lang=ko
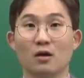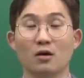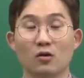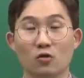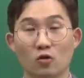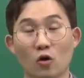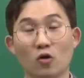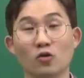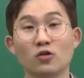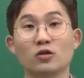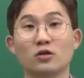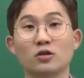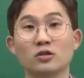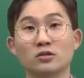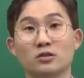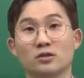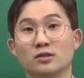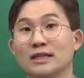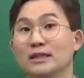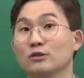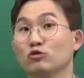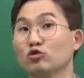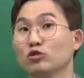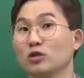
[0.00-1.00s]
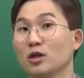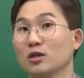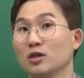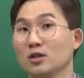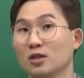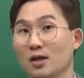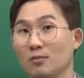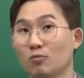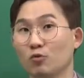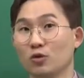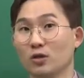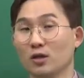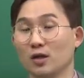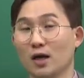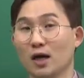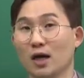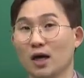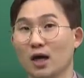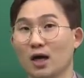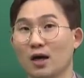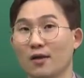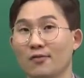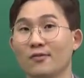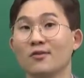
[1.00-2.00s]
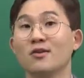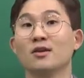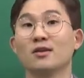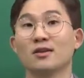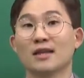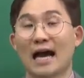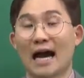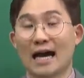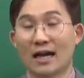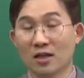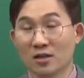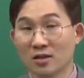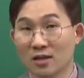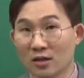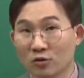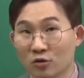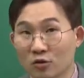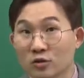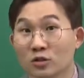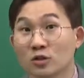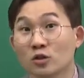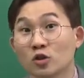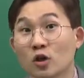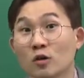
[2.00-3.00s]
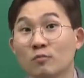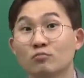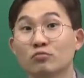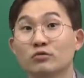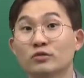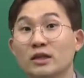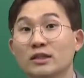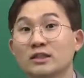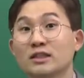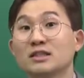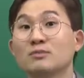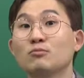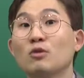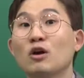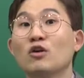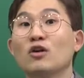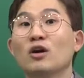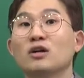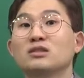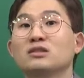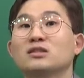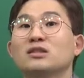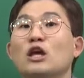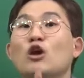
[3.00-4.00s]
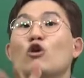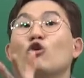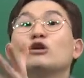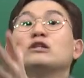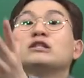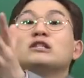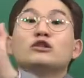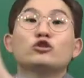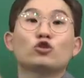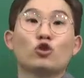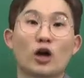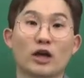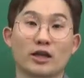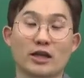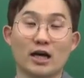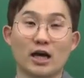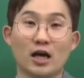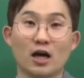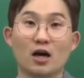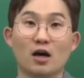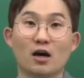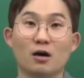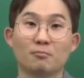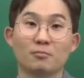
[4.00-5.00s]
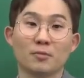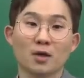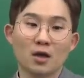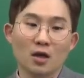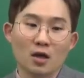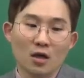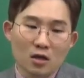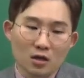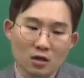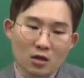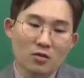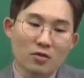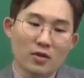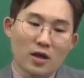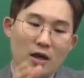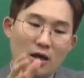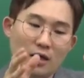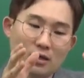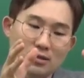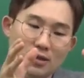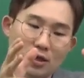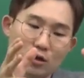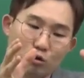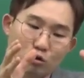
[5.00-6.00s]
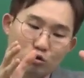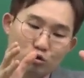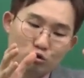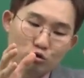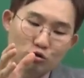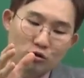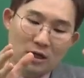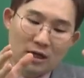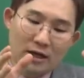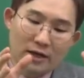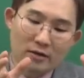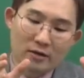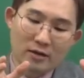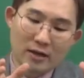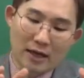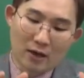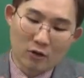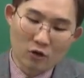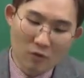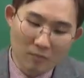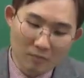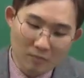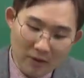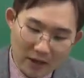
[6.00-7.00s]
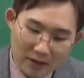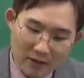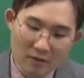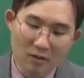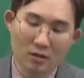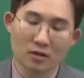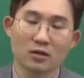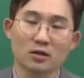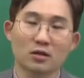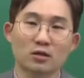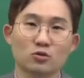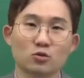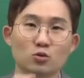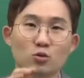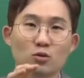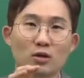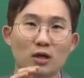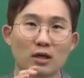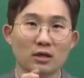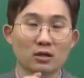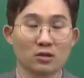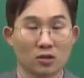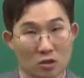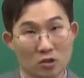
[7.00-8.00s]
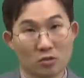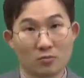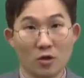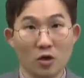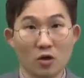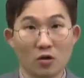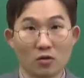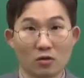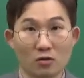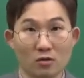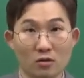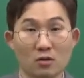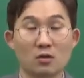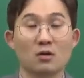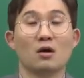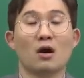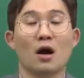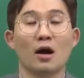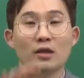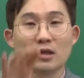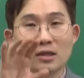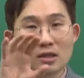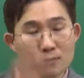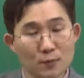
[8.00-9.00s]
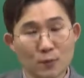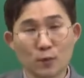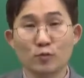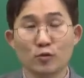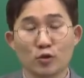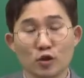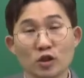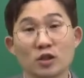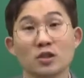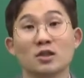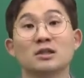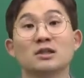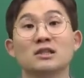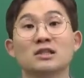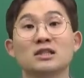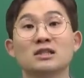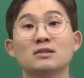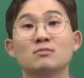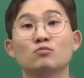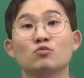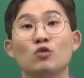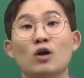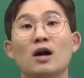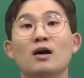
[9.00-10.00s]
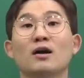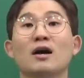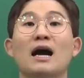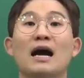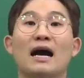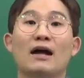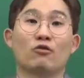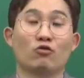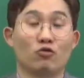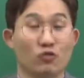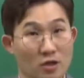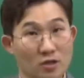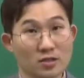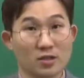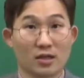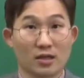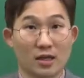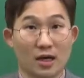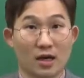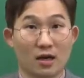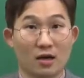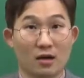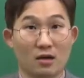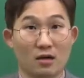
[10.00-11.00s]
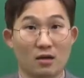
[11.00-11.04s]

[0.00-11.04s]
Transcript: 너는 재수생이다 보니까 다른 단어는 전부 다 심화까지 되어 있을 거 아니야. 근데 새로 추가한 단어만 기초 강의 들으면 이 부분은 심화가 안 되잖아.